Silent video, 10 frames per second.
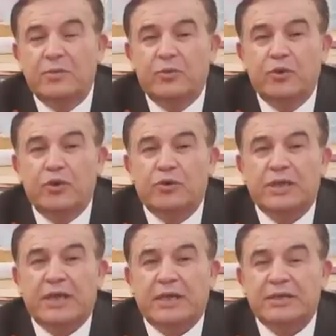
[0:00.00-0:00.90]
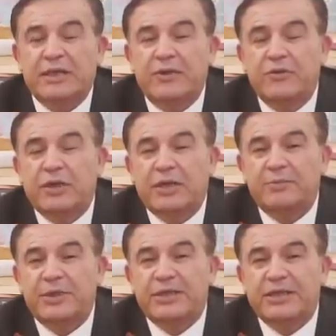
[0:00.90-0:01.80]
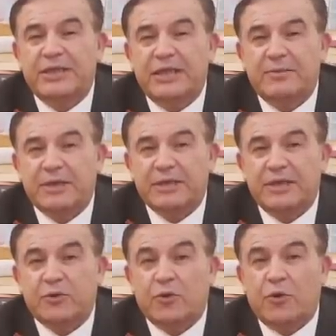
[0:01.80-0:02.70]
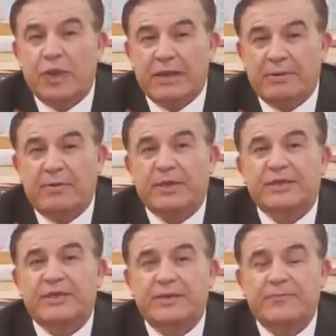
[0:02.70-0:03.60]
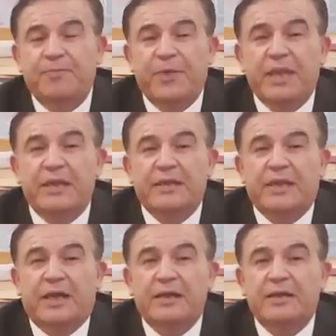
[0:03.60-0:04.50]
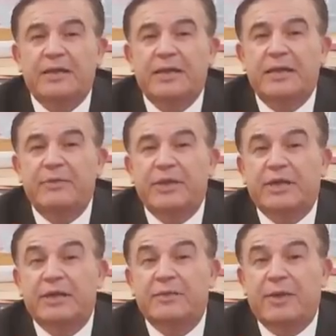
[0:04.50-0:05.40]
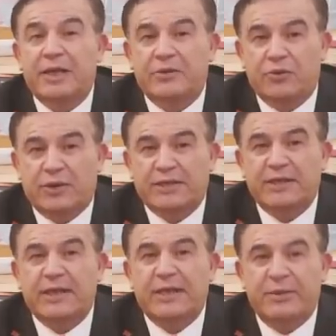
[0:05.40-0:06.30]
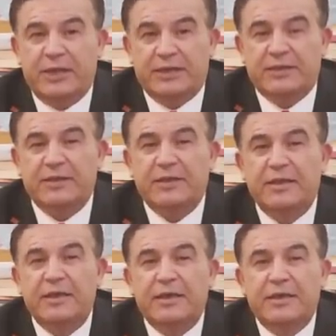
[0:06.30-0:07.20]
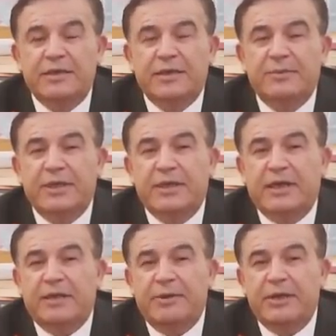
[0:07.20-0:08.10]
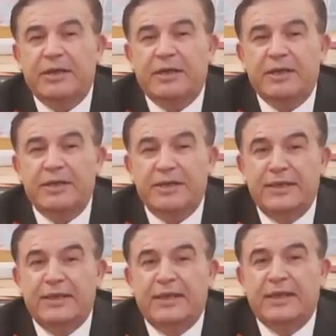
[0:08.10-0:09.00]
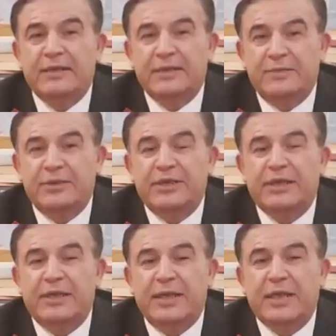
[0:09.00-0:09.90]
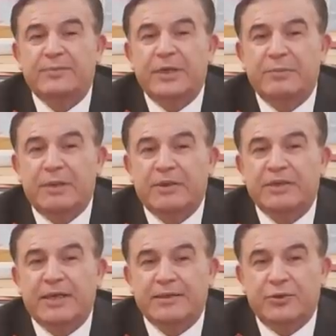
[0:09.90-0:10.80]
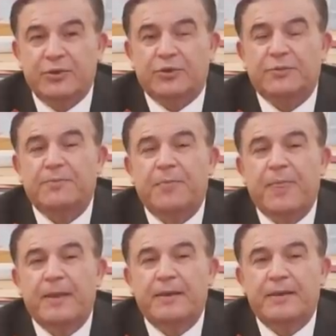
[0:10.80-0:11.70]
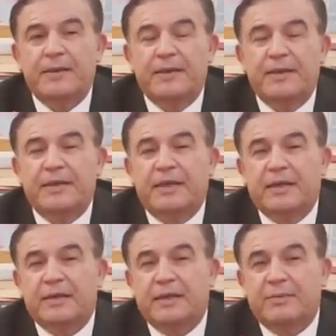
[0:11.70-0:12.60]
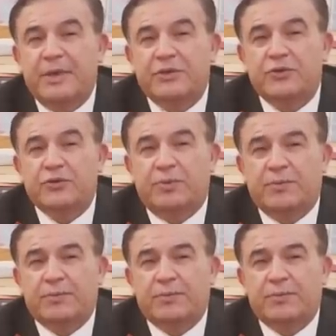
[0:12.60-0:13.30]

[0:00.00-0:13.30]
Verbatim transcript: bu noktada askeri olarak bir seçeneği masaya koyamaması tarihte yeni bir kırılma noktası diyebiliriz. Şimdi Amerika, İngiltere hızlı bir şekilde yaptırım yapacağız diyor. İngiltere hatta 500